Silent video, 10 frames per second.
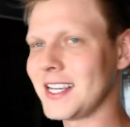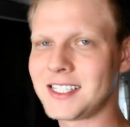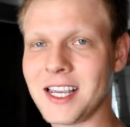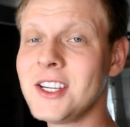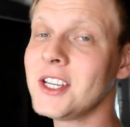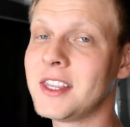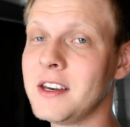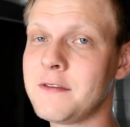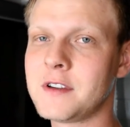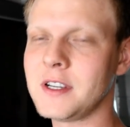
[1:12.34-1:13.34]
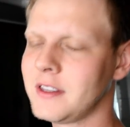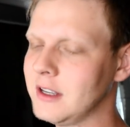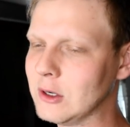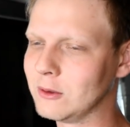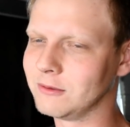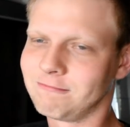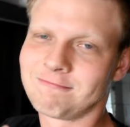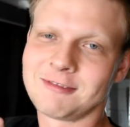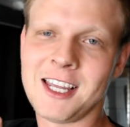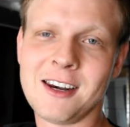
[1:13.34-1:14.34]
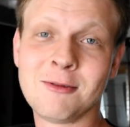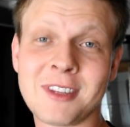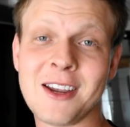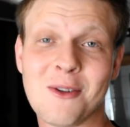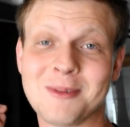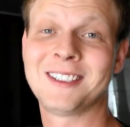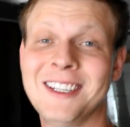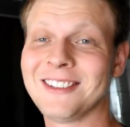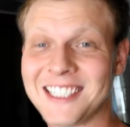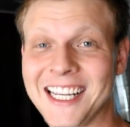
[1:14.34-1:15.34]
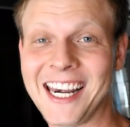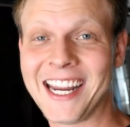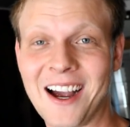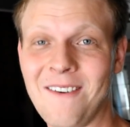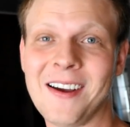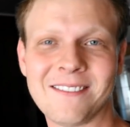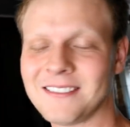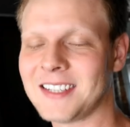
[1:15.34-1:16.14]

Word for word: vai ser de drift, então né, não tem como não ser legal.